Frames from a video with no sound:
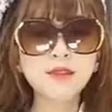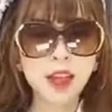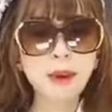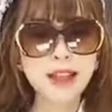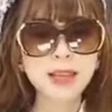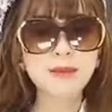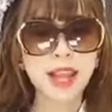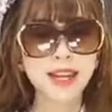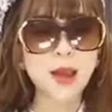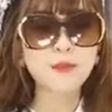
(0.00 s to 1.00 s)
váy
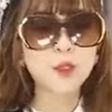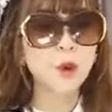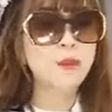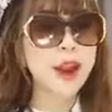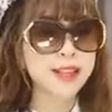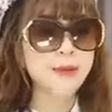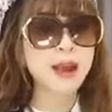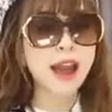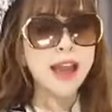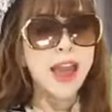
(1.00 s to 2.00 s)
305 túi
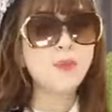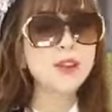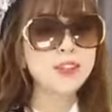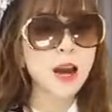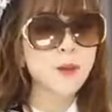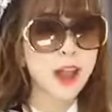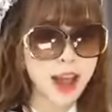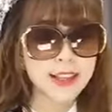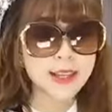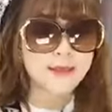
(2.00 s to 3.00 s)
320 áo bên trong là
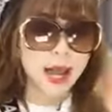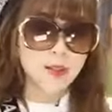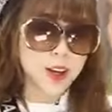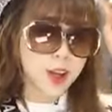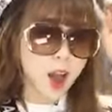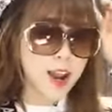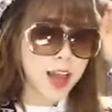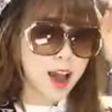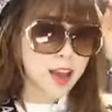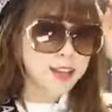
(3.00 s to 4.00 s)
207 và nó
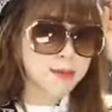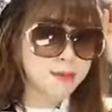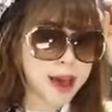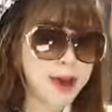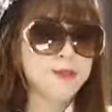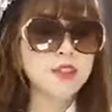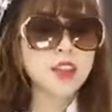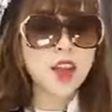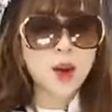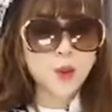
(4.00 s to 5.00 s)
là 230
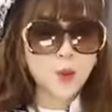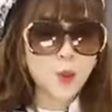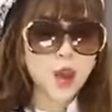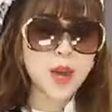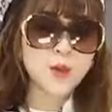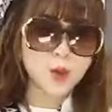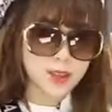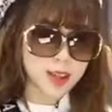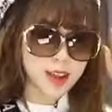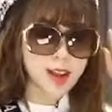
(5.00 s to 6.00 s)
nguyên một
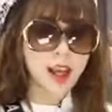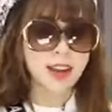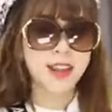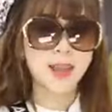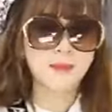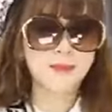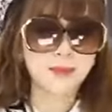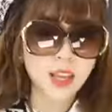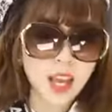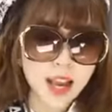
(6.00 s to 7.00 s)
set là đẹp
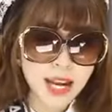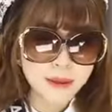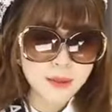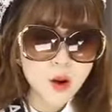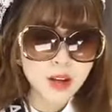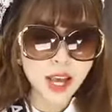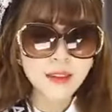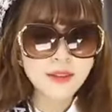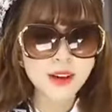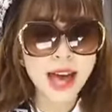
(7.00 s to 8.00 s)

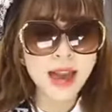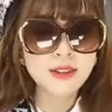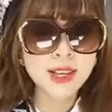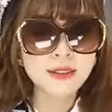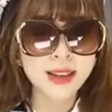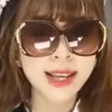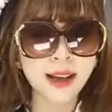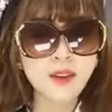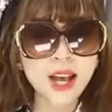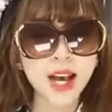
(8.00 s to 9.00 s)
51kg vừa ẻo chân quay
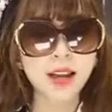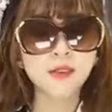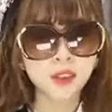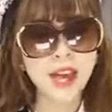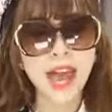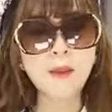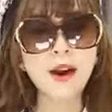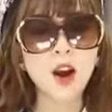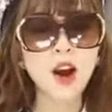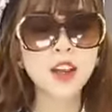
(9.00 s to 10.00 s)
ngắn quá hả vừa ẻo
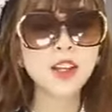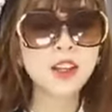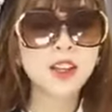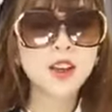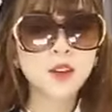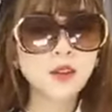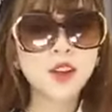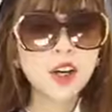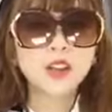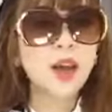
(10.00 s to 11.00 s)
bà ơi
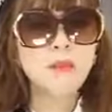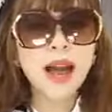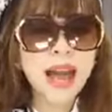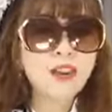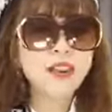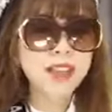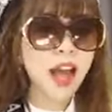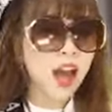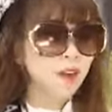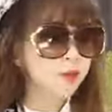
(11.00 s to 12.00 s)
vừa thoải mái áo này
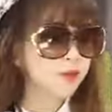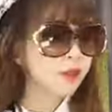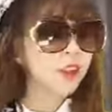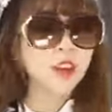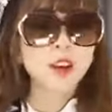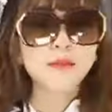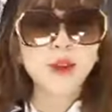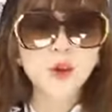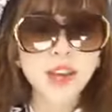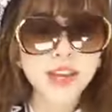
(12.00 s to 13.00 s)
to
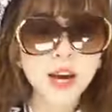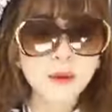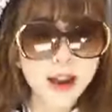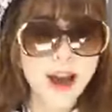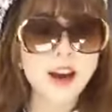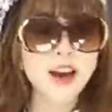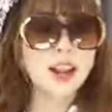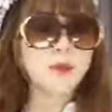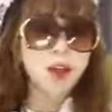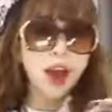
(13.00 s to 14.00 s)
màu gì dơ màu đỏ hả đây
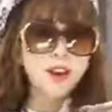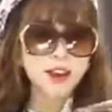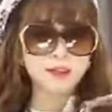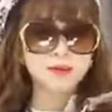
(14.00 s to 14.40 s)
là màu đỏ nè đây